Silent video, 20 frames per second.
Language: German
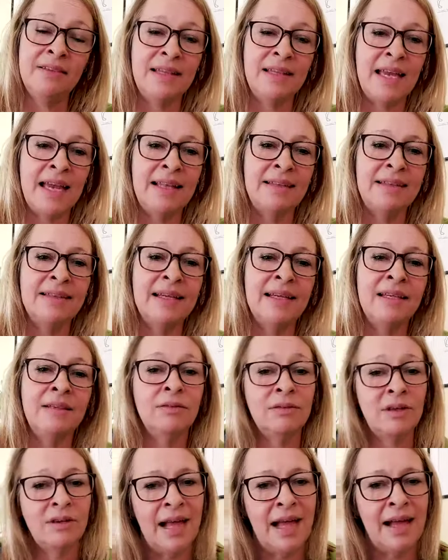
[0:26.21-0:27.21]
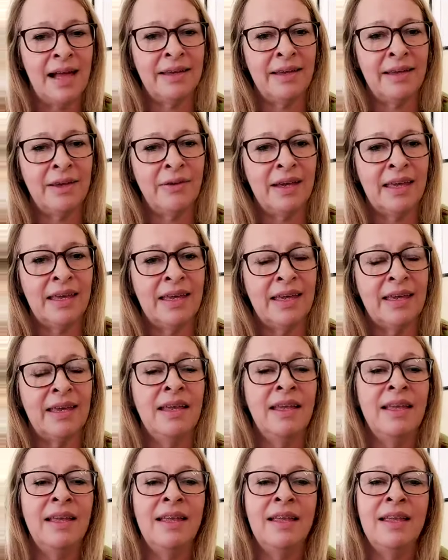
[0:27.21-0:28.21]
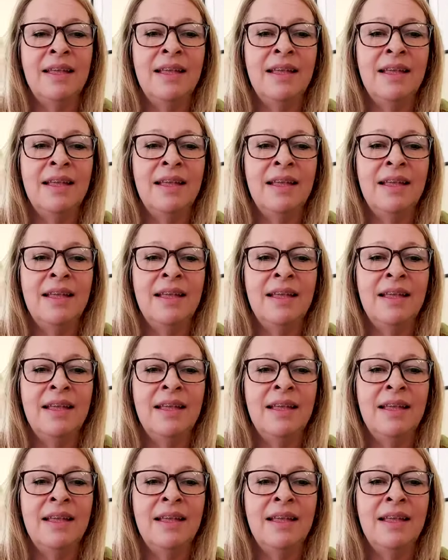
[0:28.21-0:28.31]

und Eltern und auch Angehörigen.